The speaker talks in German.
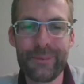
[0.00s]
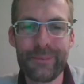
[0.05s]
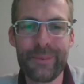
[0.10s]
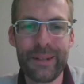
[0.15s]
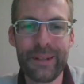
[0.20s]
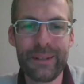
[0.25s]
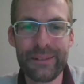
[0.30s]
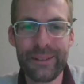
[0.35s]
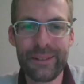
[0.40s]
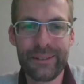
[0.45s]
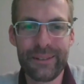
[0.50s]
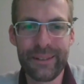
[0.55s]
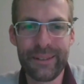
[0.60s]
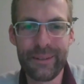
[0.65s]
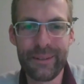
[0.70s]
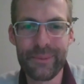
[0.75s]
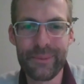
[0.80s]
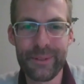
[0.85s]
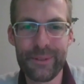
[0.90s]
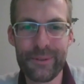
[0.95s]
kann man
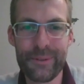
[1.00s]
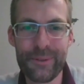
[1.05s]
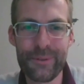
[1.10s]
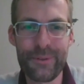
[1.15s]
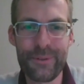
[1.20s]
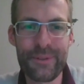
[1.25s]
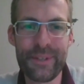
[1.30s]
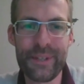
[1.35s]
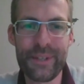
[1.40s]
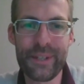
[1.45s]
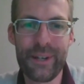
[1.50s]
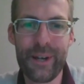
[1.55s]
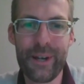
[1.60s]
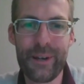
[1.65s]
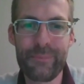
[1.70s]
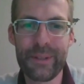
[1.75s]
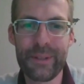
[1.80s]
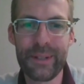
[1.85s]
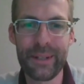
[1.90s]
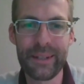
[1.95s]
mal in einem
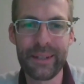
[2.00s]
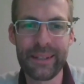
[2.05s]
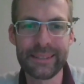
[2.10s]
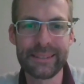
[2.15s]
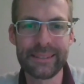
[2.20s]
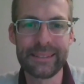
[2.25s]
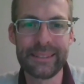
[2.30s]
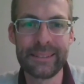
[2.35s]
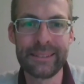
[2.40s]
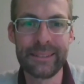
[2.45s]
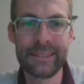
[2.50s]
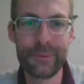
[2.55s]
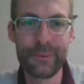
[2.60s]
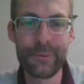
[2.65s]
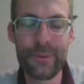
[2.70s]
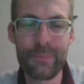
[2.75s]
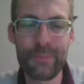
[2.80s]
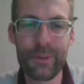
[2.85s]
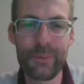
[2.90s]
geschützten Rahmen äh,